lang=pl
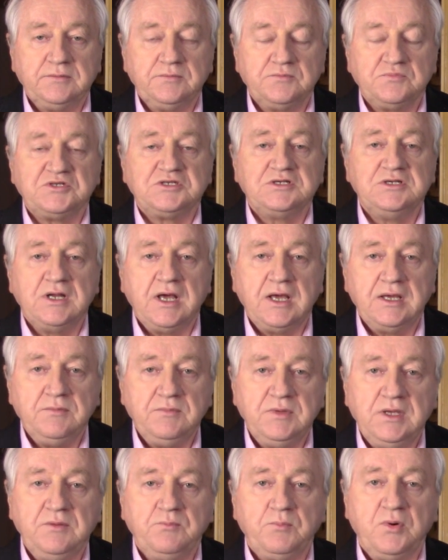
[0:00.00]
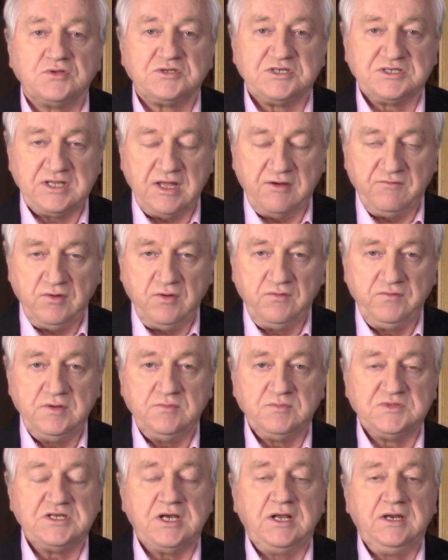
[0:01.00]
przynajmniej
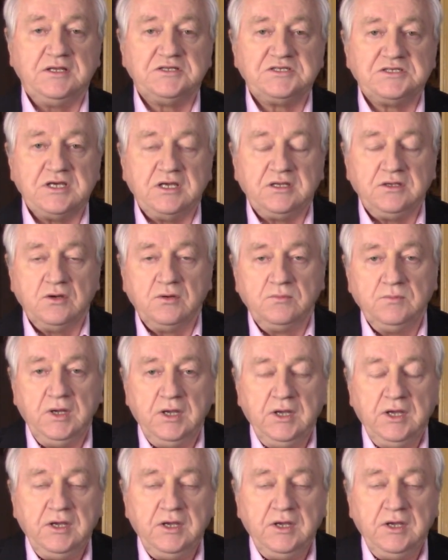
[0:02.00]
podstawowym zaleceniom,